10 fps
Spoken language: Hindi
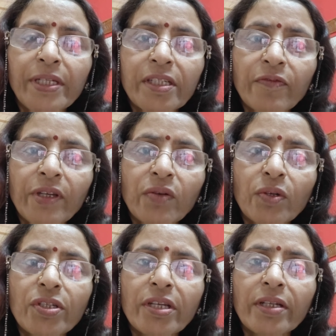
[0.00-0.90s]
पैसिफिक
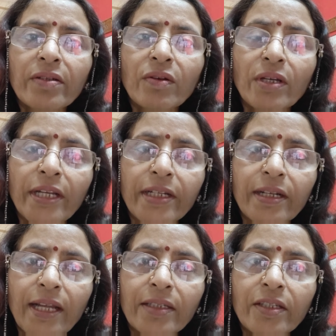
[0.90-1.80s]
ओशन और
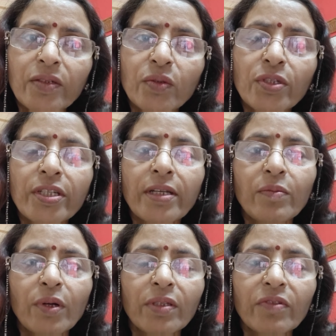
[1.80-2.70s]
एटलांटिक
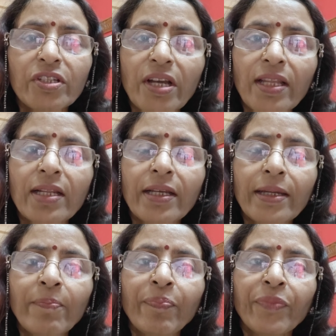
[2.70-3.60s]
ओशन बहुत विशाल
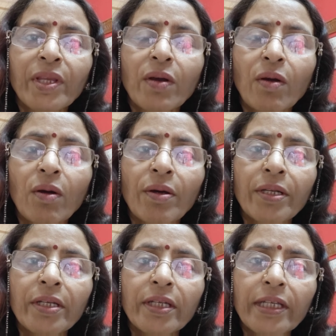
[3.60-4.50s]
है
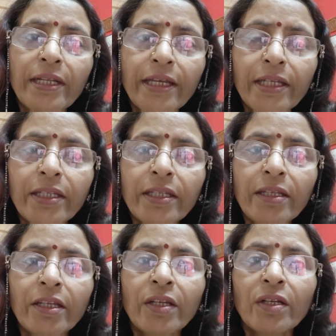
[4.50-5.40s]
और इन्हें ही
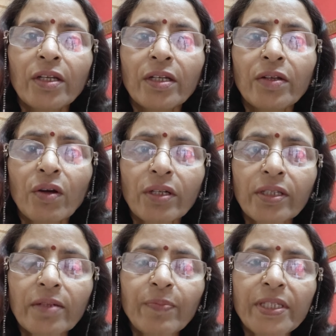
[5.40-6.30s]

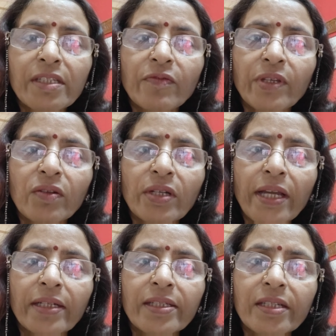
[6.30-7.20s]
नॉर्दर्न
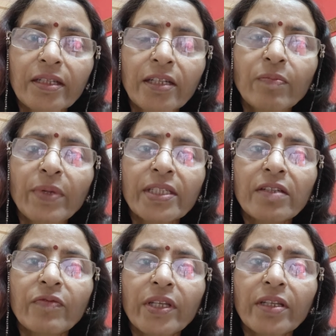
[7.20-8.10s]
पैसिफिक एंड सदर्न
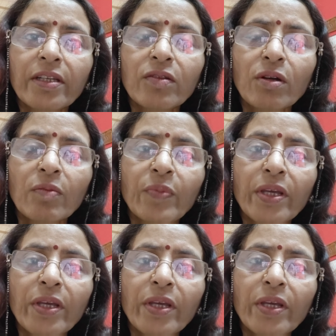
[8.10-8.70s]
पैसिफिक के तौर